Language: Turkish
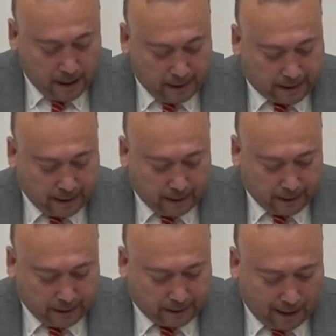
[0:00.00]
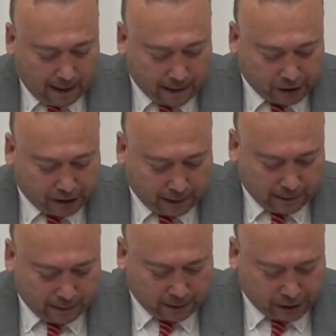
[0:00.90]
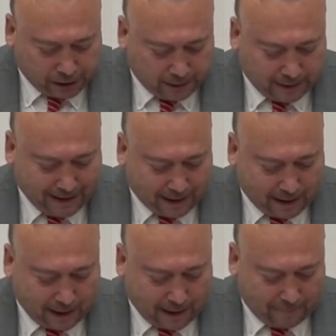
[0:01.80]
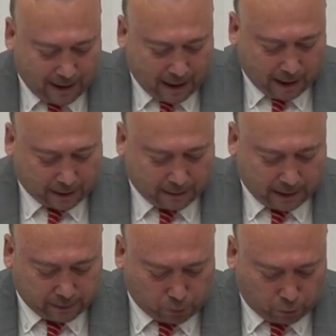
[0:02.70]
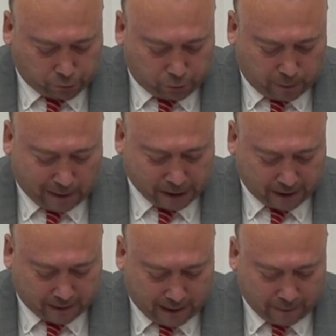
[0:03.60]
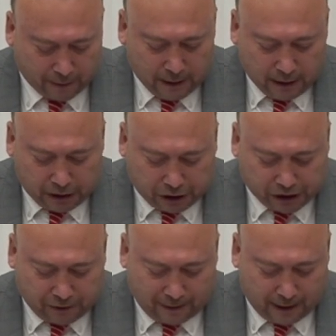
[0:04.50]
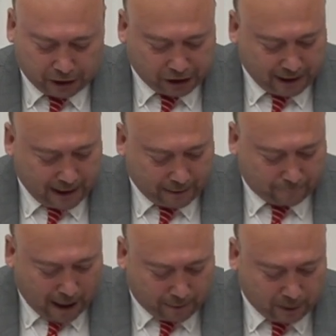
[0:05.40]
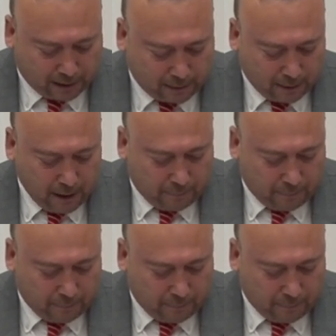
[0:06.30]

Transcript: İki, iddialar ışığın, ışığında yakalanan veya hakkında da soruşturma başlatılan kişi veya kişiler var mıdır?